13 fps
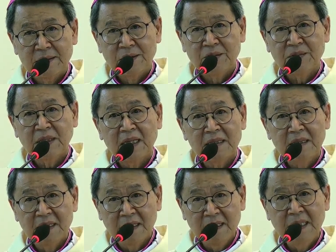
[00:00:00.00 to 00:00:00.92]
Chúng ta
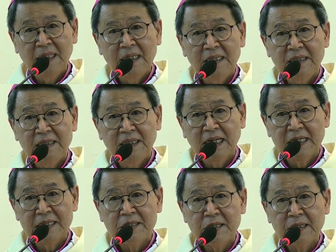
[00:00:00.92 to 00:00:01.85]
nhớ đến những
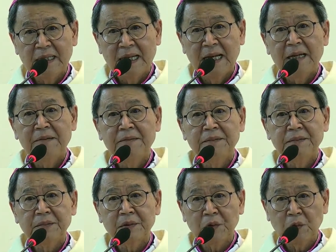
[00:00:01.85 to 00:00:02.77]
anh chị
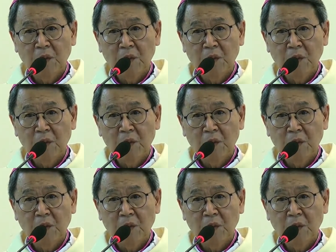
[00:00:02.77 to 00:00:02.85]
em